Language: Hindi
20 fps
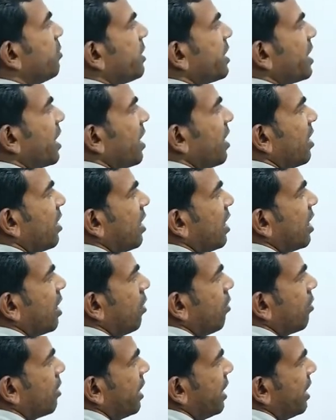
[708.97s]
में क्या
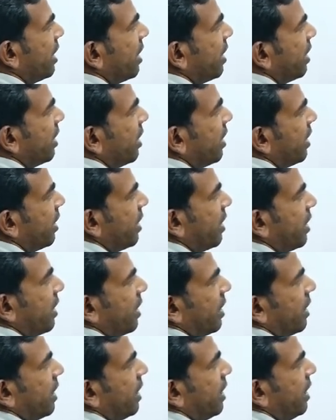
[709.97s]
लगाओगे
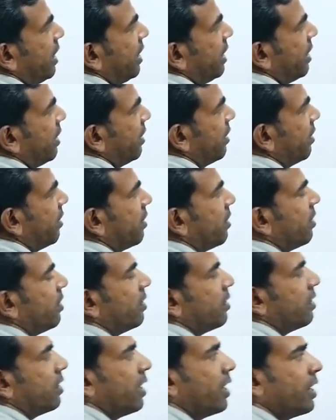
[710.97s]
एन
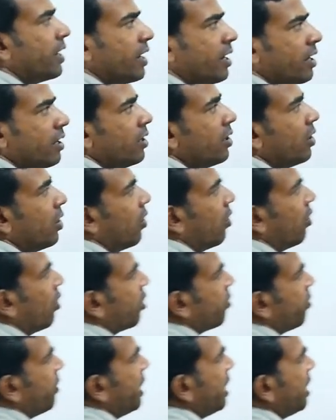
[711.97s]
है ना
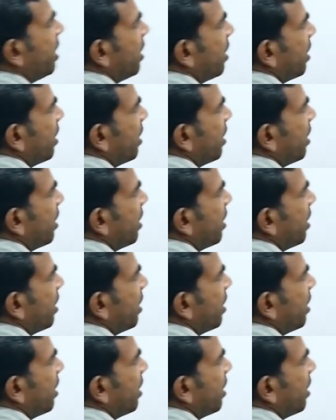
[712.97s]
और फिर